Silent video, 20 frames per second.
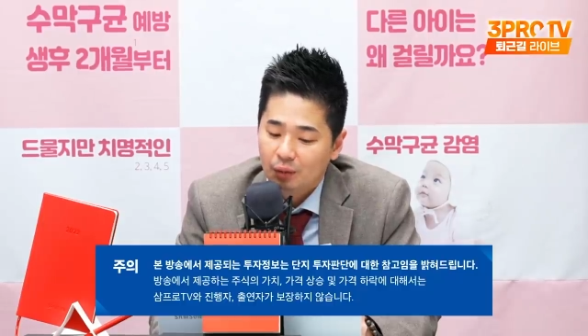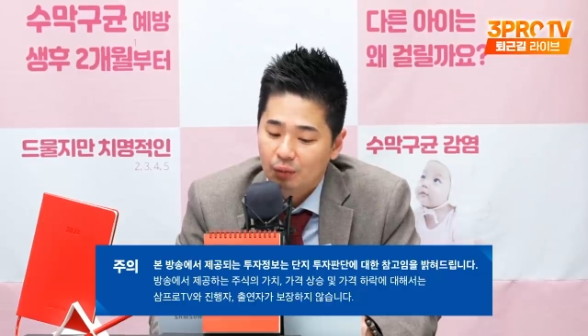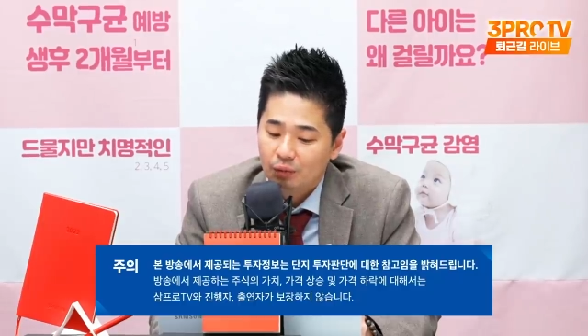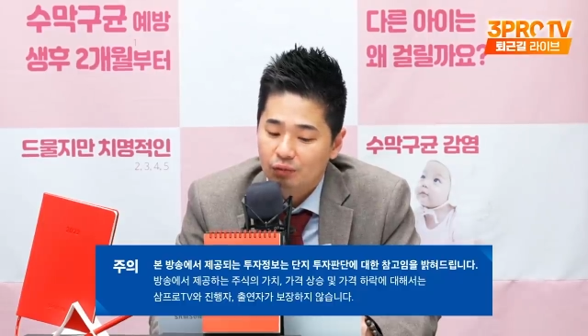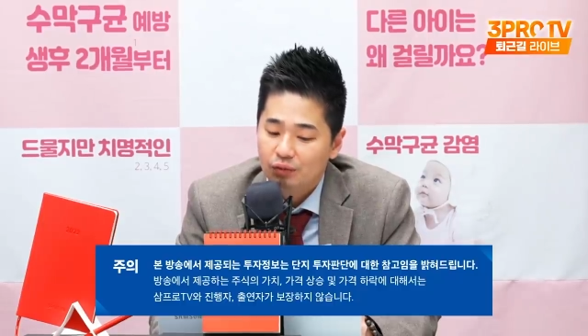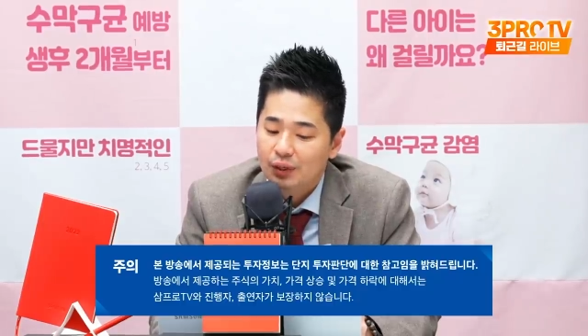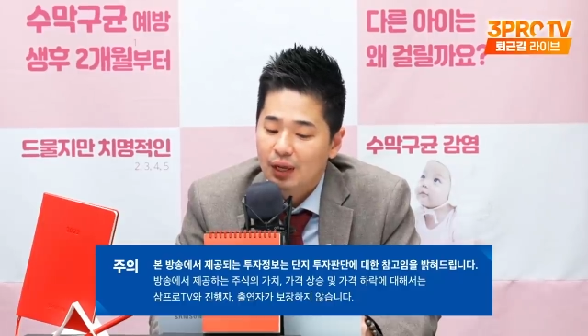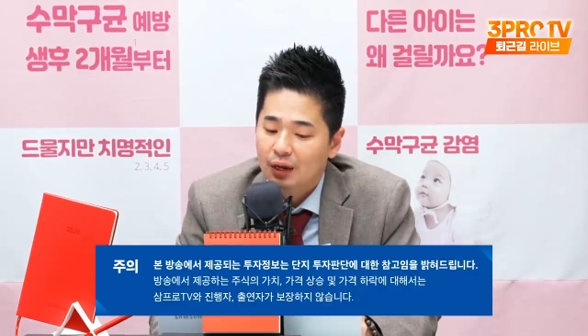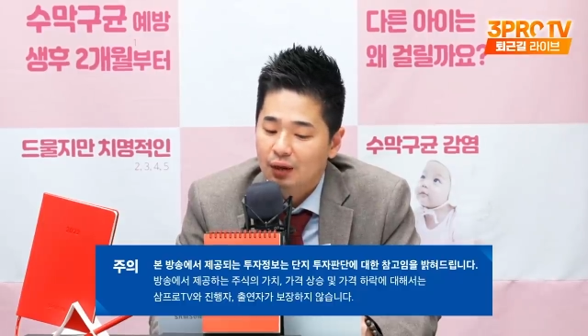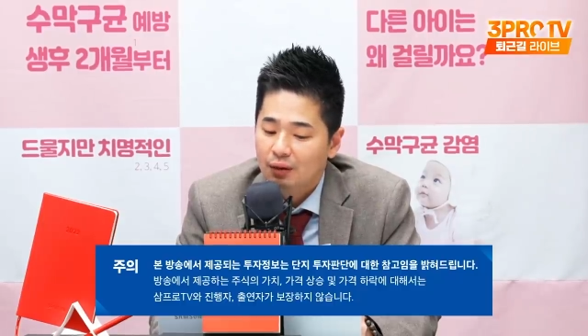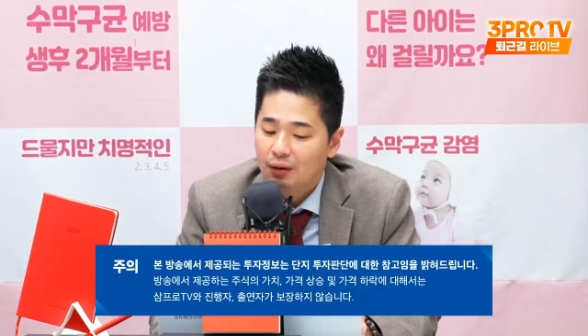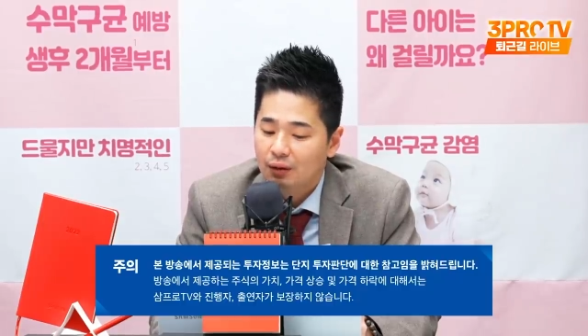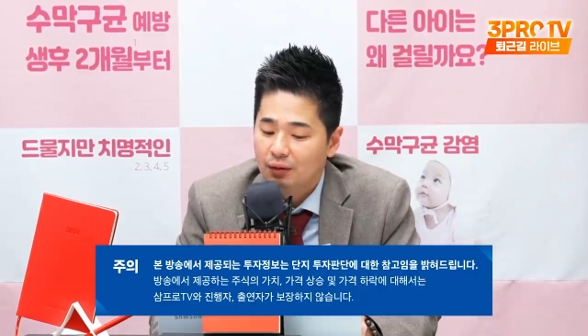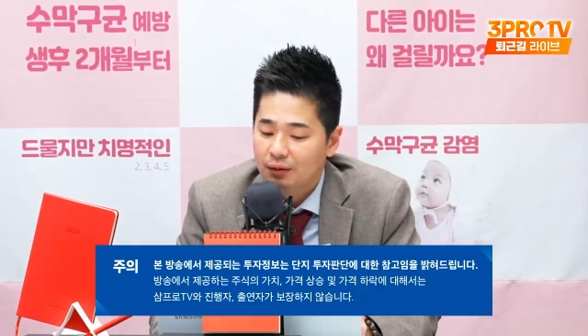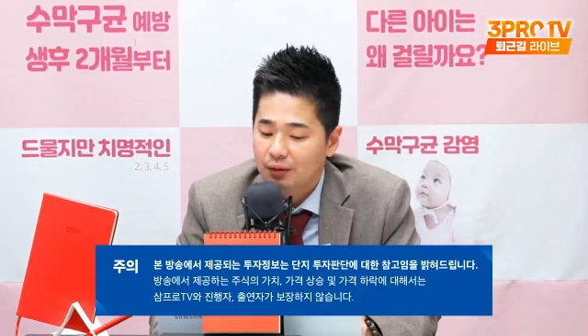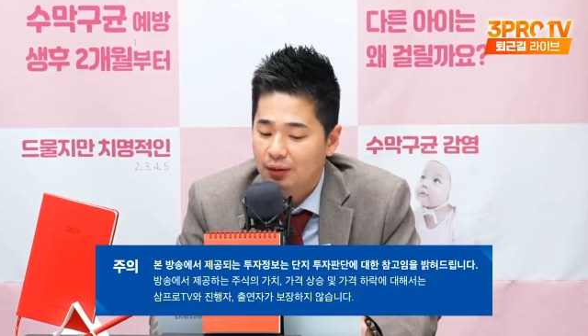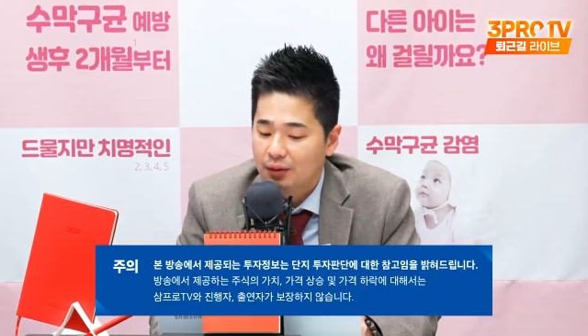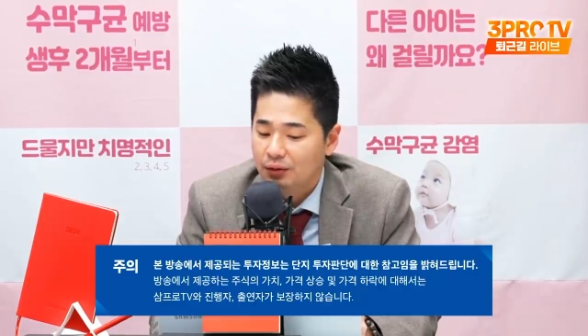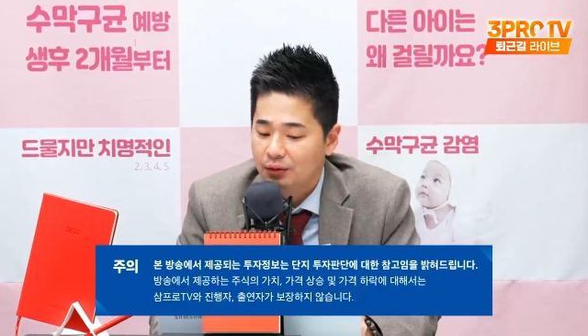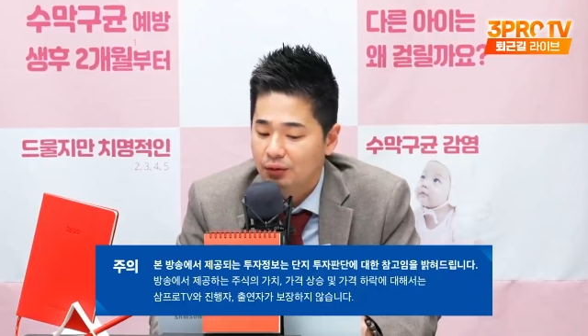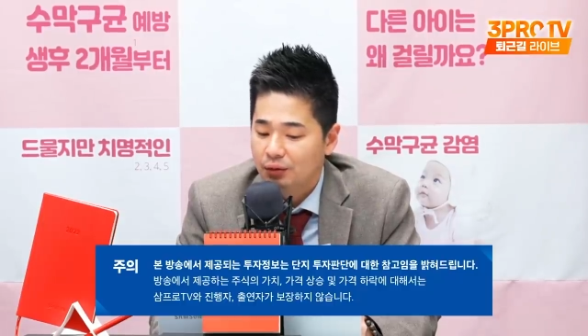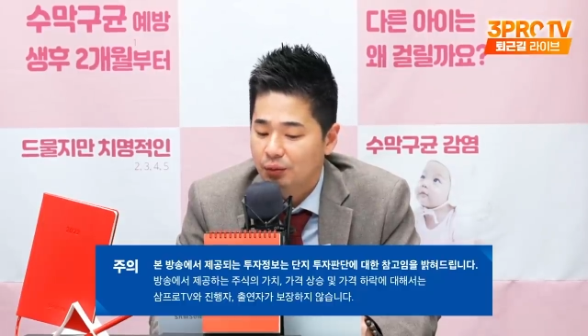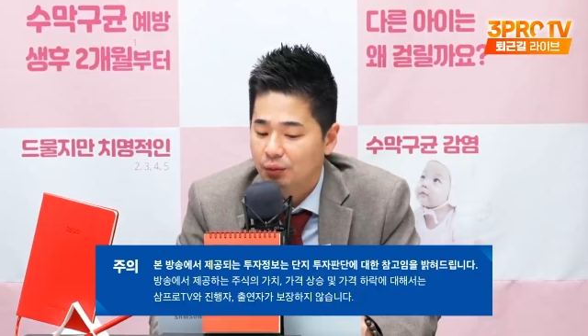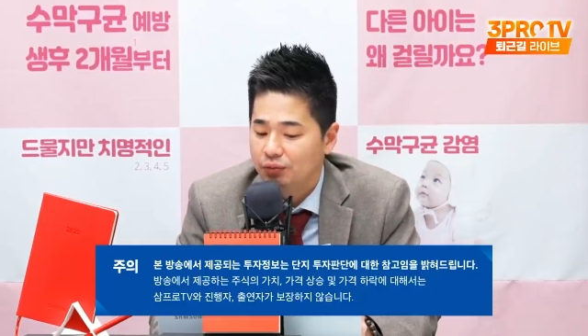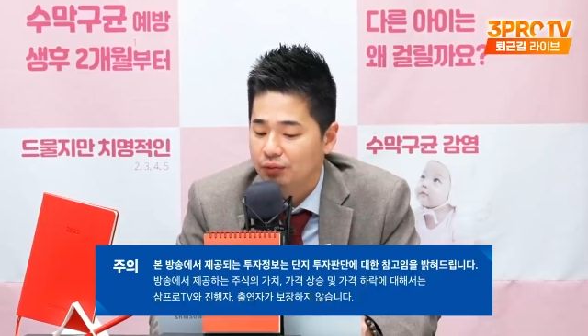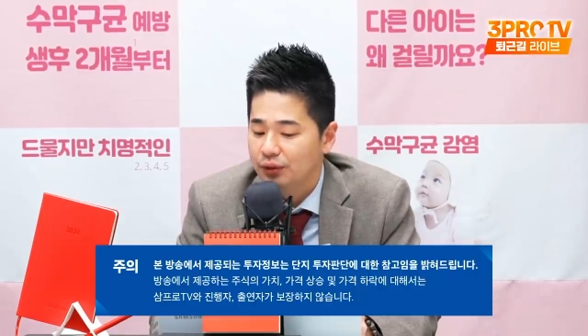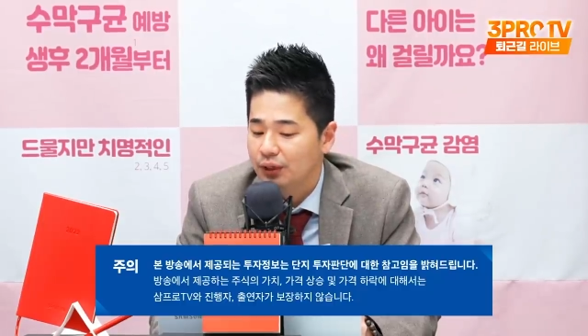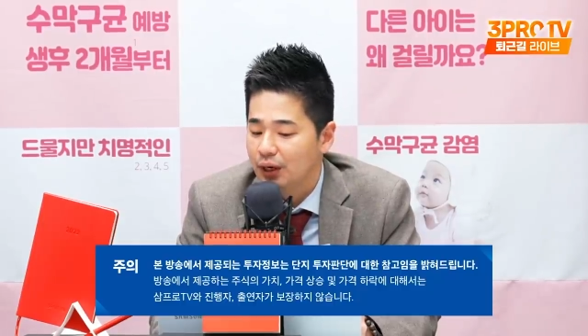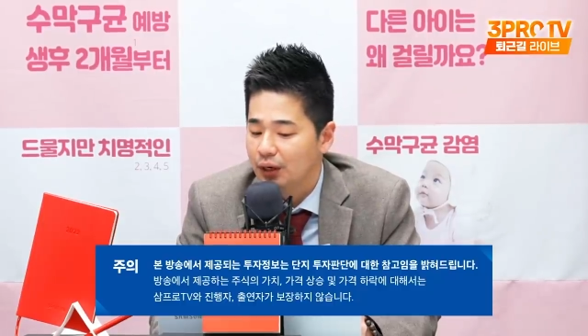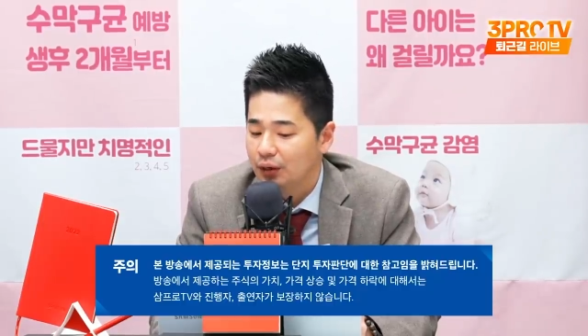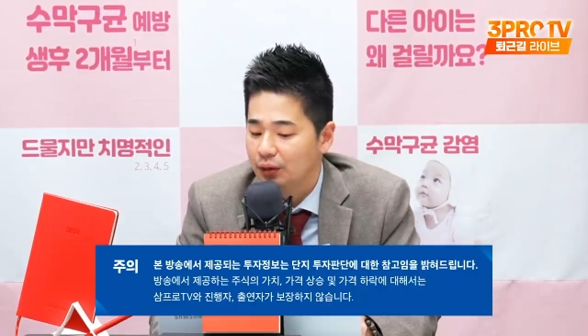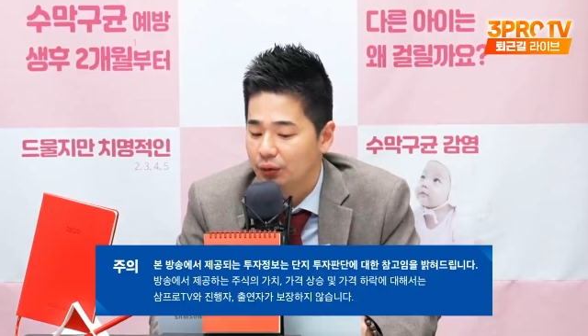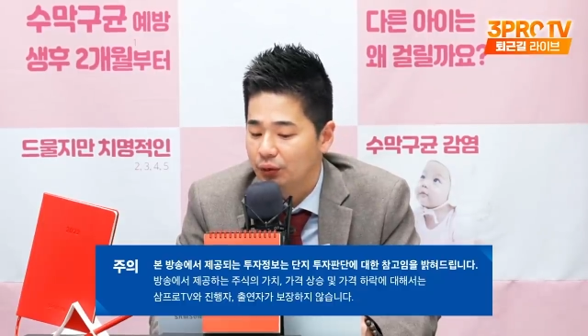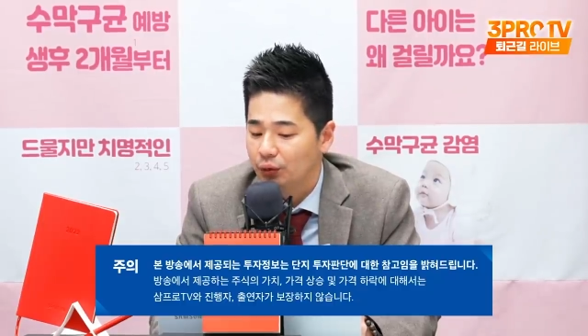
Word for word: 문화 컨텐츠 분야